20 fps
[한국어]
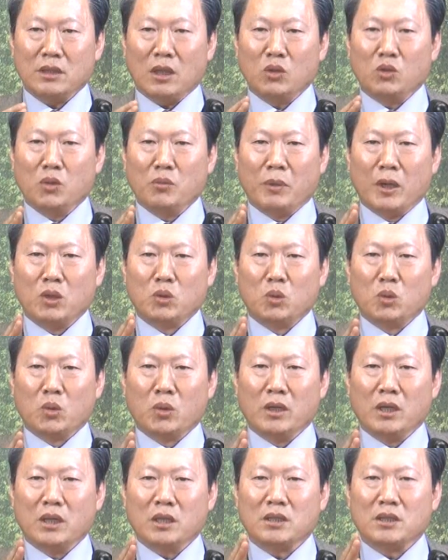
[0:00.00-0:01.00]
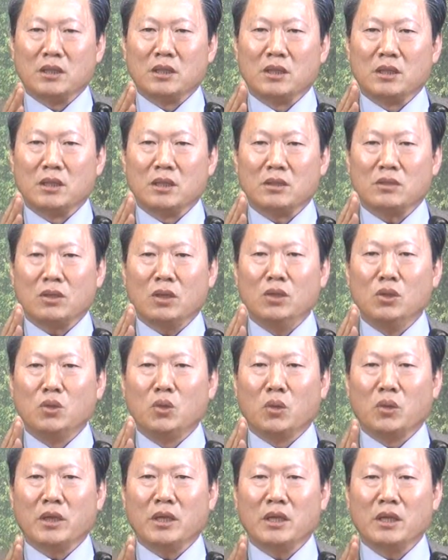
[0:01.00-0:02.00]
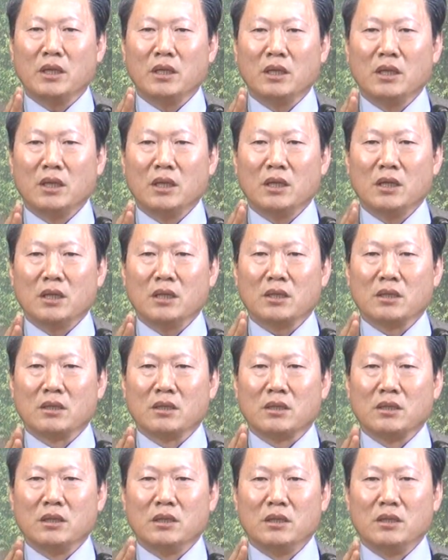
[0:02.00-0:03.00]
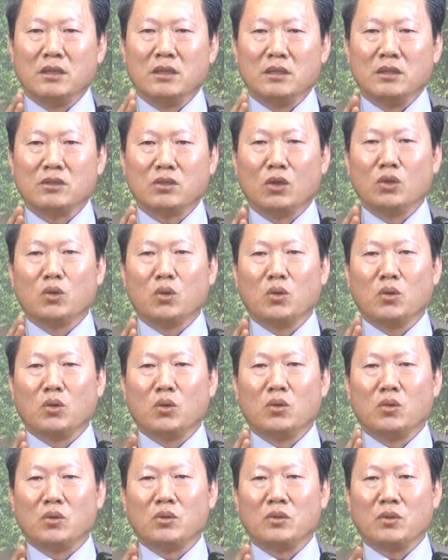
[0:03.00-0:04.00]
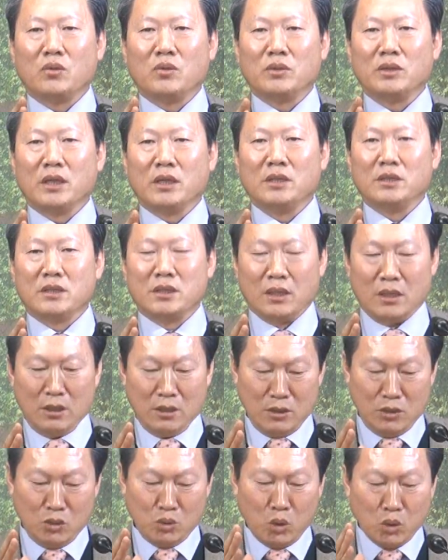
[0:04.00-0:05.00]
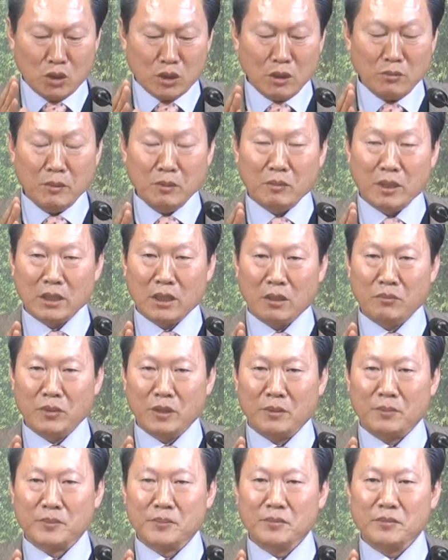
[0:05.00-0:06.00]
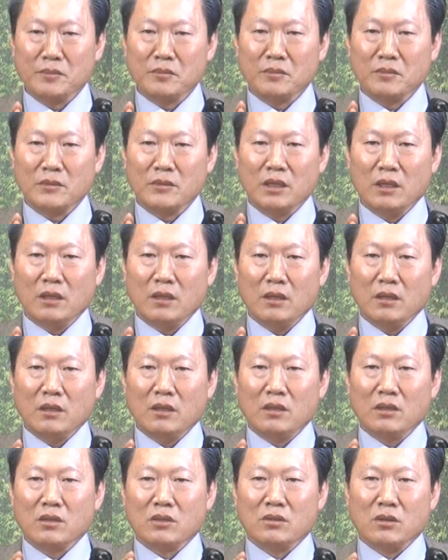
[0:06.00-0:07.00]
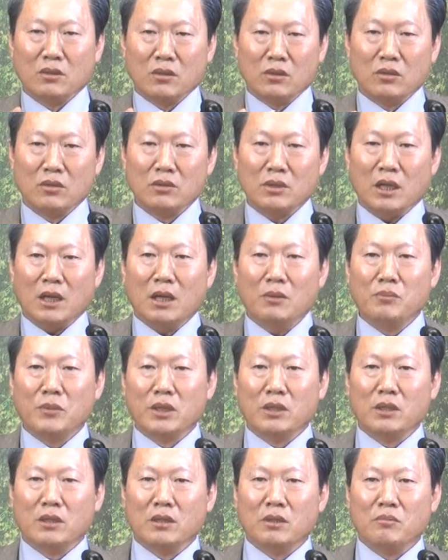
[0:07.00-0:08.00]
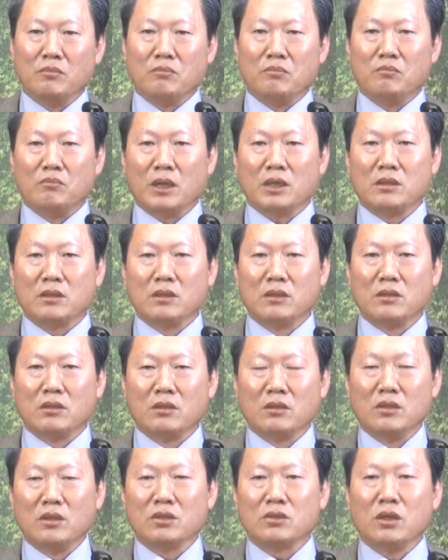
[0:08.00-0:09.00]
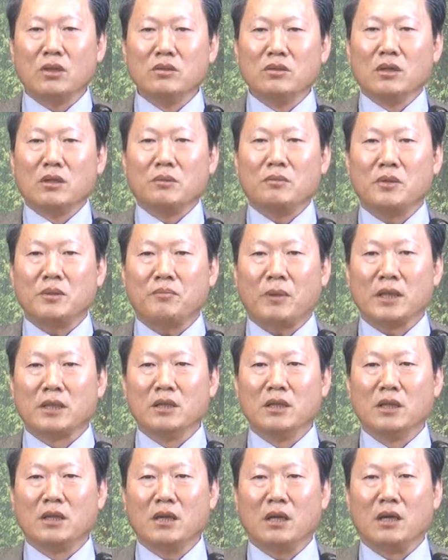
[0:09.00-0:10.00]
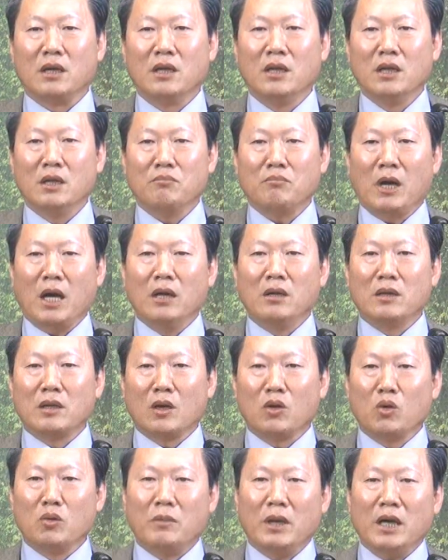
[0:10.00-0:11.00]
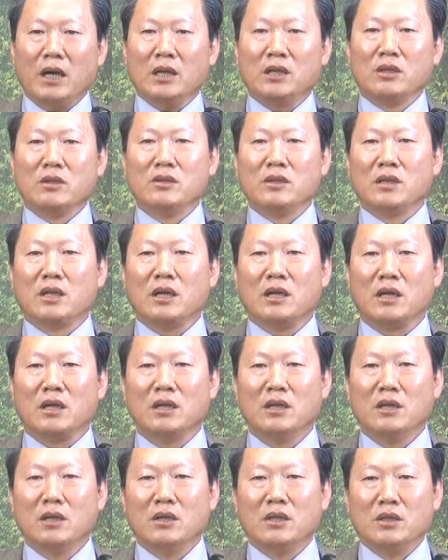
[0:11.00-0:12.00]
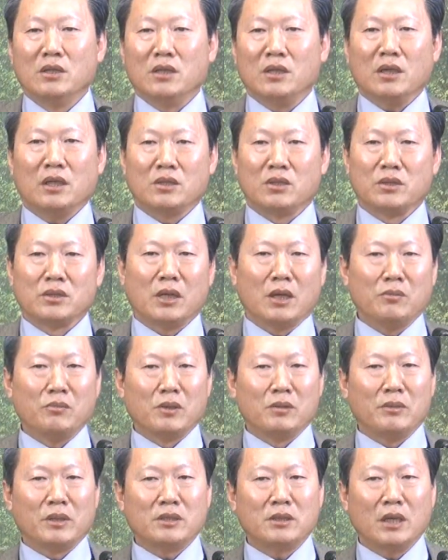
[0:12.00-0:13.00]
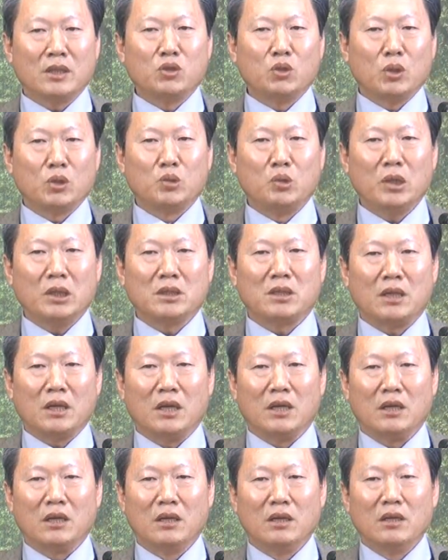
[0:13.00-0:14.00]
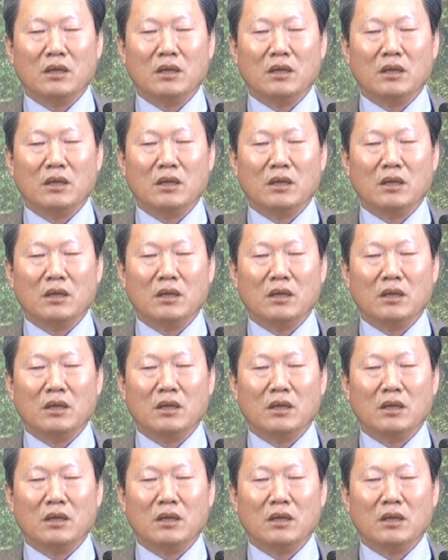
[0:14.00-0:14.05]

사도 베드로의 그 설교의 그 설교의 이제 초점이 뭐냐면 그 사람들이 막 그 성령을 받으니까 방언하고 막 이러니까 야, 저 사람들 막 세술에 취했다.